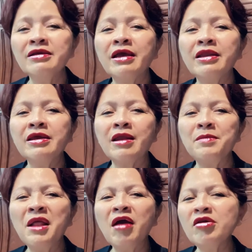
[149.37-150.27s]
Jadi Ira
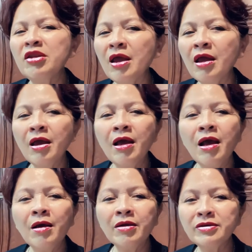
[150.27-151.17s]
bilang iya deh,
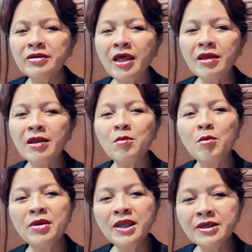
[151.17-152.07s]
entah Ira mau
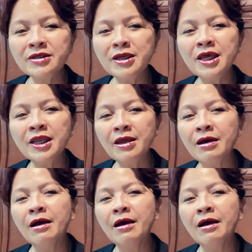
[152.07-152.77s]
beli sendiri